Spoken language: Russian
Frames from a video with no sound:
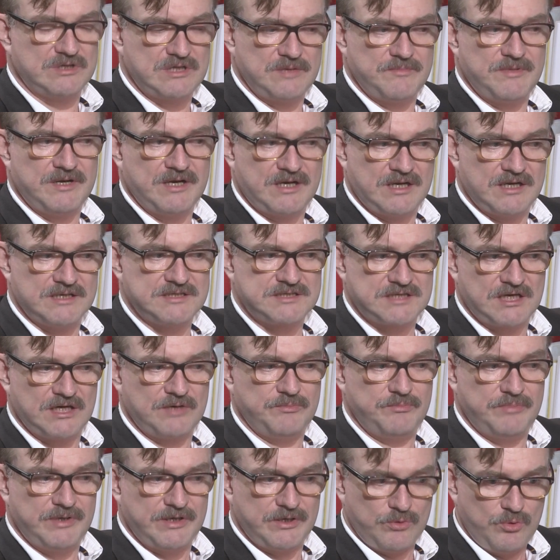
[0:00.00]
американских
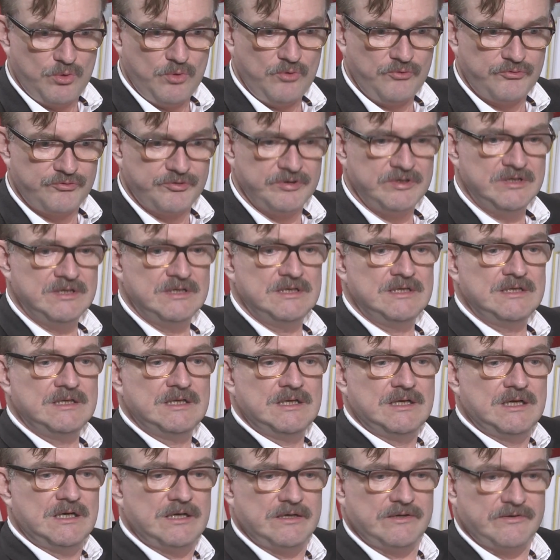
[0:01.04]
берегов,
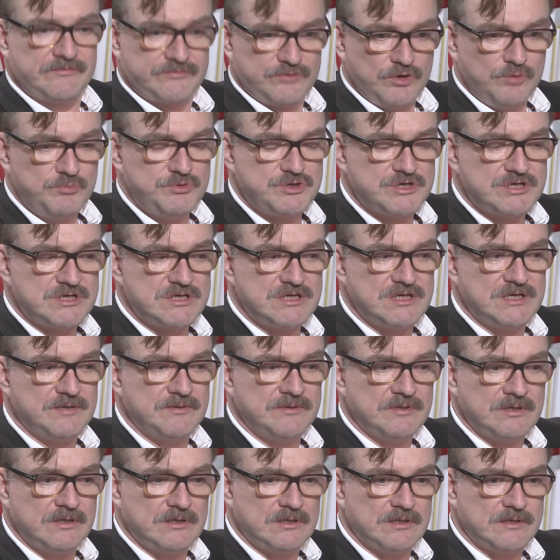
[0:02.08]
э, в том числе
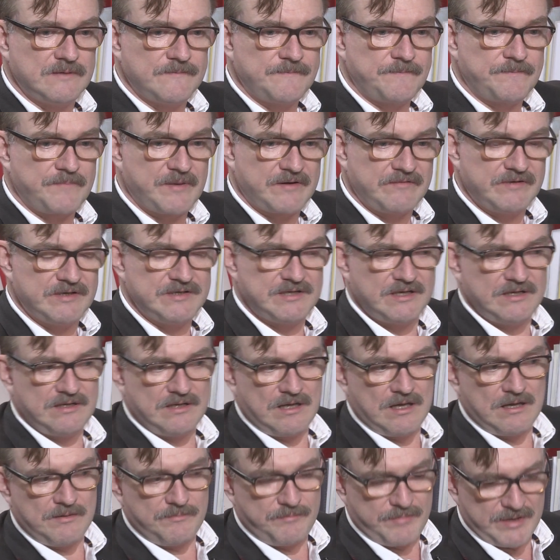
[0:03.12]
э,
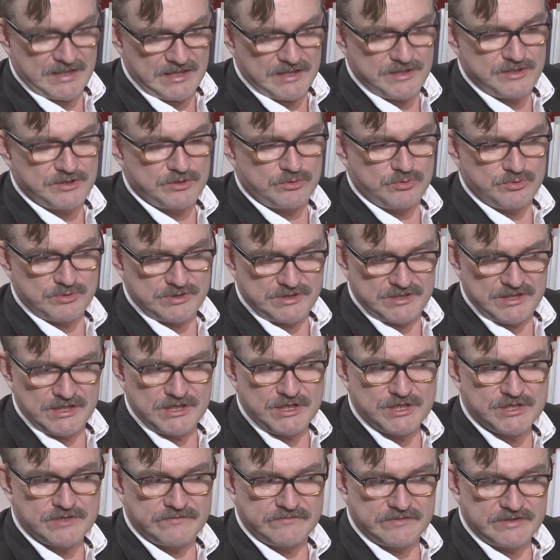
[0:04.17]
проводя политику
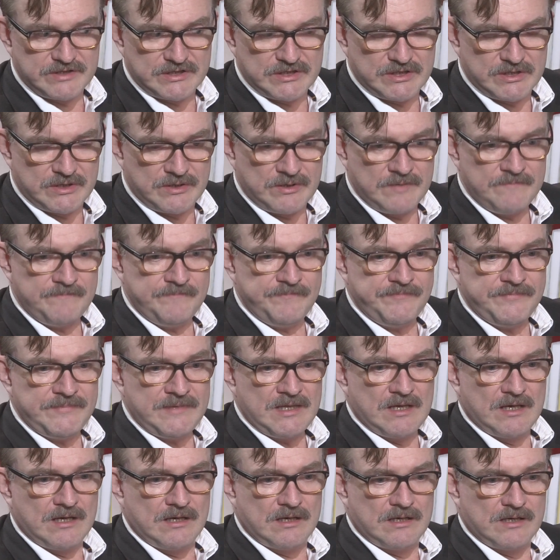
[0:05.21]
сдерживания
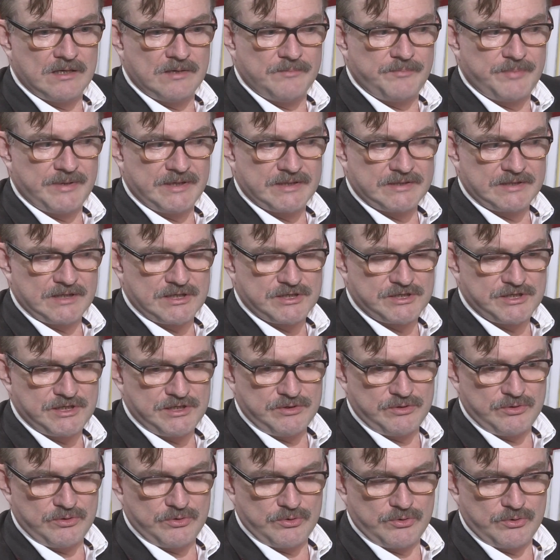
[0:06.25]
э, по
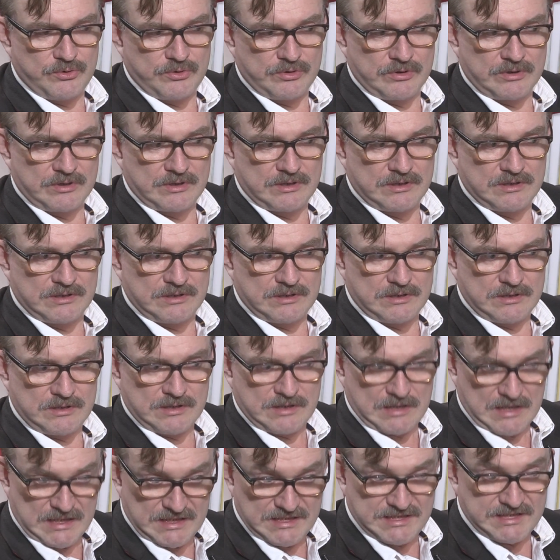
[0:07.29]
отношению к
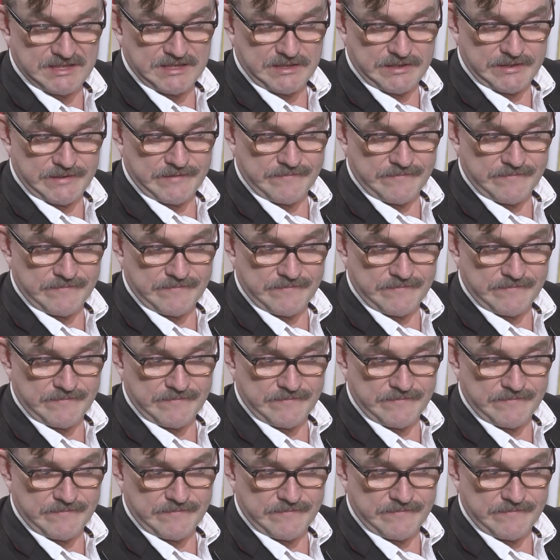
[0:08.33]
России.